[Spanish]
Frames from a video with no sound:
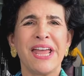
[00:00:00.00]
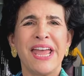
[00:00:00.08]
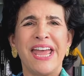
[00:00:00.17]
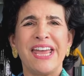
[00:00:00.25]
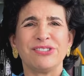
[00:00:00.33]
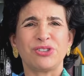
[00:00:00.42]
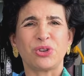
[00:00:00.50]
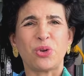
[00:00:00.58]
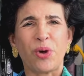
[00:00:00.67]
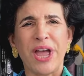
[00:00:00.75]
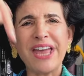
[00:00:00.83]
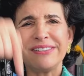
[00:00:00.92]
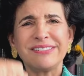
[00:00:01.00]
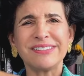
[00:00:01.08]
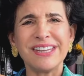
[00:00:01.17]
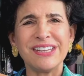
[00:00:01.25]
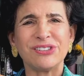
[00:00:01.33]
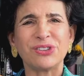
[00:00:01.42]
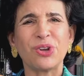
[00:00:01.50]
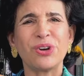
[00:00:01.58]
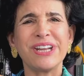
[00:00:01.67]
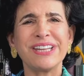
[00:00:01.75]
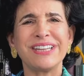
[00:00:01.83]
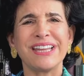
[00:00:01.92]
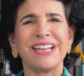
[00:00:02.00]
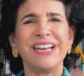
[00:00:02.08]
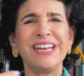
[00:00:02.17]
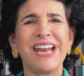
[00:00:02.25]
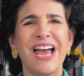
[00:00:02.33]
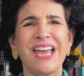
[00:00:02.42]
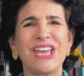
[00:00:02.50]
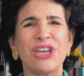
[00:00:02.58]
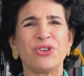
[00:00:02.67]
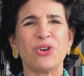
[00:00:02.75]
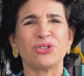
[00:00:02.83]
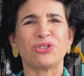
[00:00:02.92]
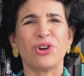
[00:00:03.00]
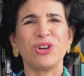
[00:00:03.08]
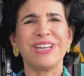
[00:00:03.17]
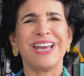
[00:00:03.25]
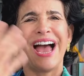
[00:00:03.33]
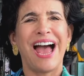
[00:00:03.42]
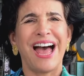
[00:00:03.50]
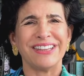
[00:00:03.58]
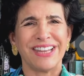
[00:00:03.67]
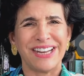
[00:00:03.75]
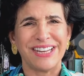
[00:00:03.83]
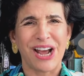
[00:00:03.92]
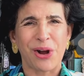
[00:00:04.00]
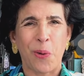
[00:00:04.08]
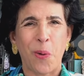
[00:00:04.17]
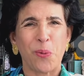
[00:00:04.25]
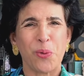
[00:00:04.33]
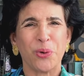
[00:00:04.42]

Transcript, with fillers: Esto es Historias de Adelina y yo soy Adelina Cobo.